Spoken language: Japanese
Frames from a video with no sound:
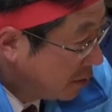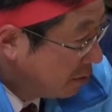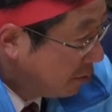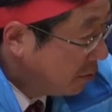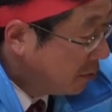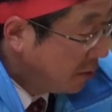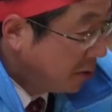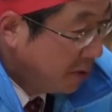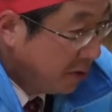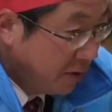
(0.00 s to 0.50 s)
れど
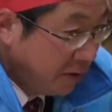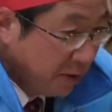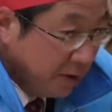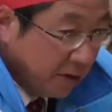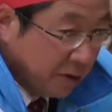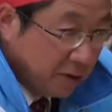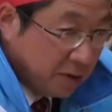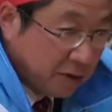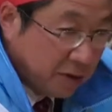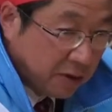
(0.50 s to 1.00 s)
も
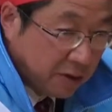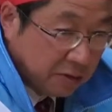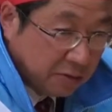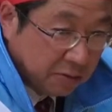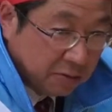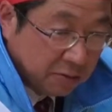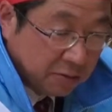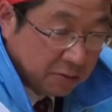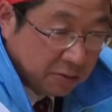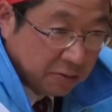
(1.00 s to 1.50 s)
あ
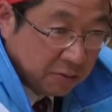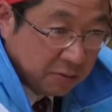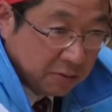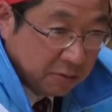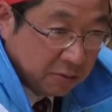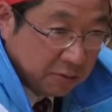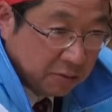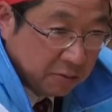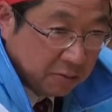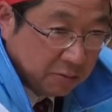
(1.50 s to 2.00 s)
の
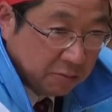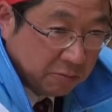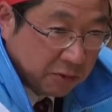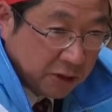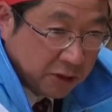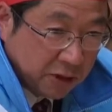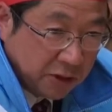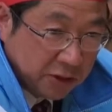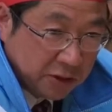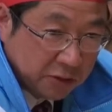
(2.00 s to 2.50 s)

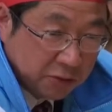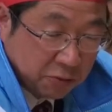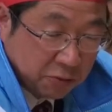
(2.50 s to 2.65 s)
若い